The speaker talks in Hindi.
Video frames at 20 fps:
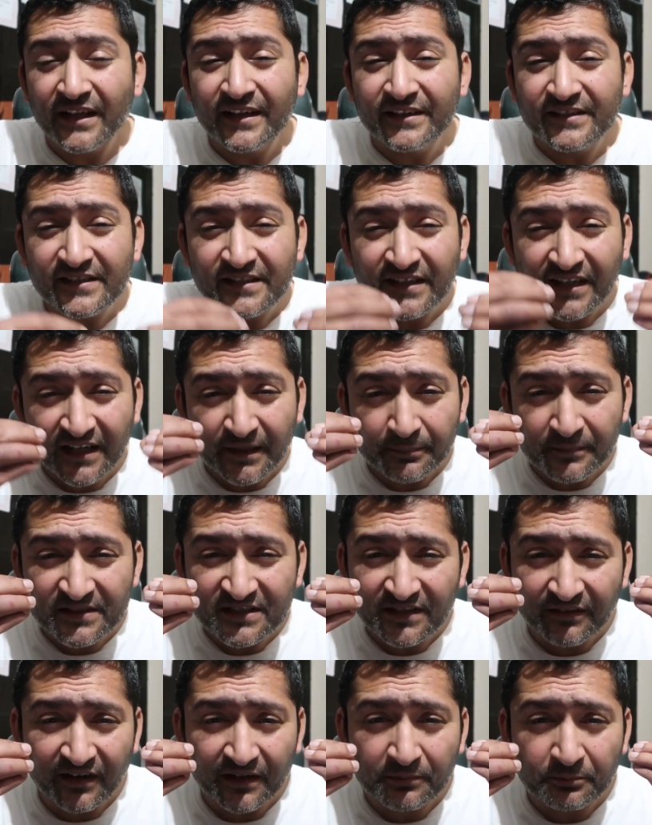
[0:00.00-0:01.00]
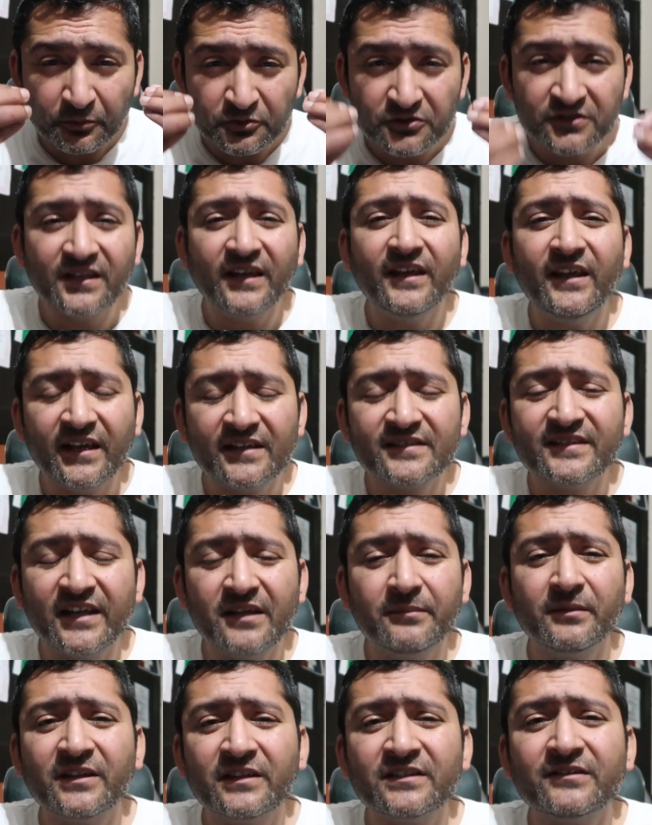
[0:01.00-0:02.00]
किसी से अगर आपने सवाल पूछना ही है
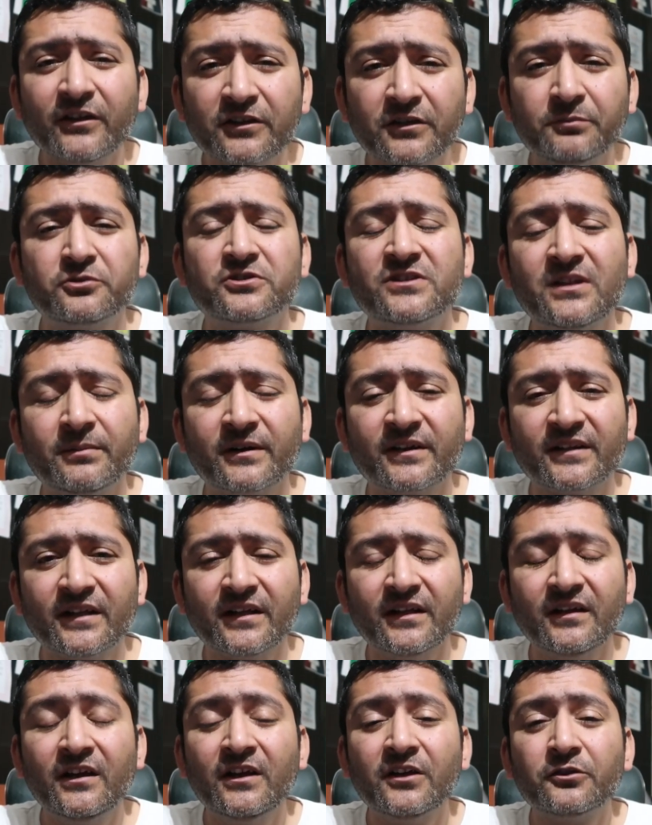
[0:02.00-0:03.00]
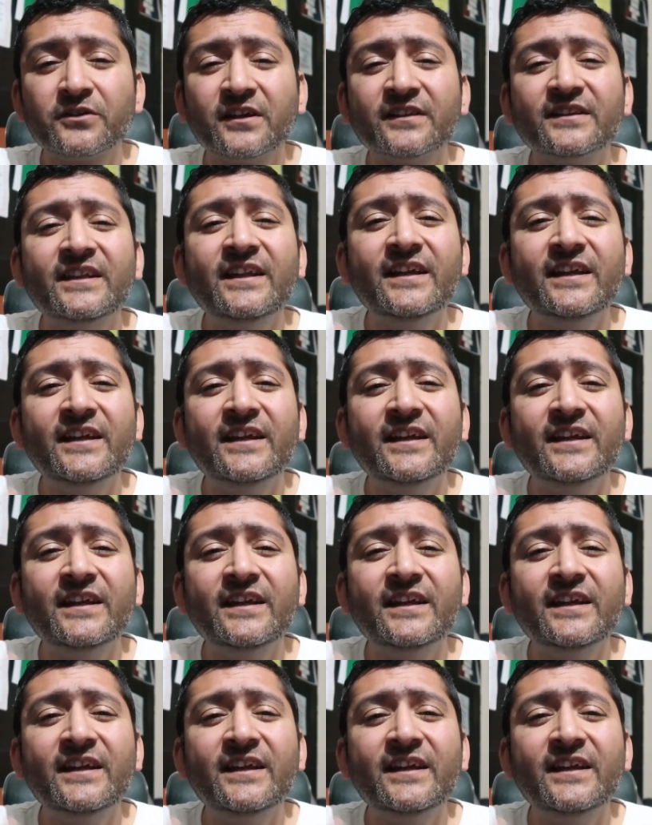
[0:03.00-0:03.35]
जारी बात है सवाल तो पूछना पड़ता है ना तो उसका